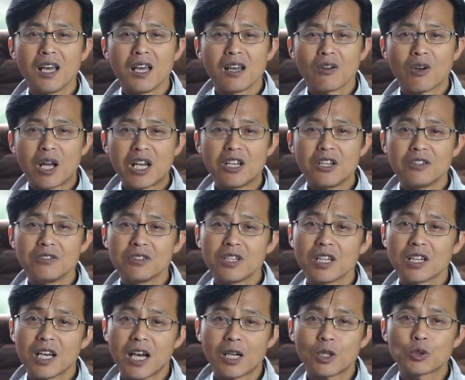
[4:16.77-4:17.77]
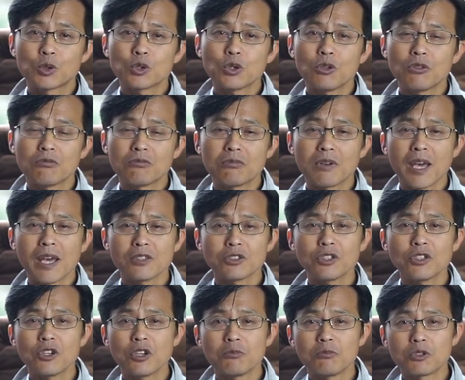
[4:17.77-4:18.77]
관련된 각종
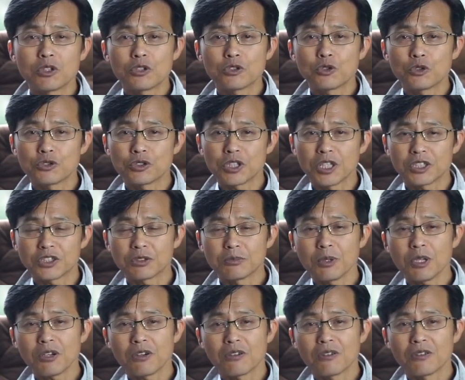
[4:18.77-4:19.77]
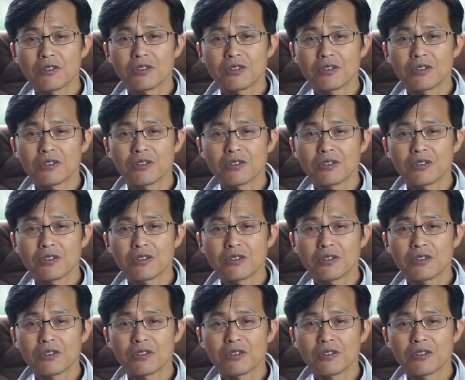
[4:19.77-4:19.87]
행정 업무를 중지했으며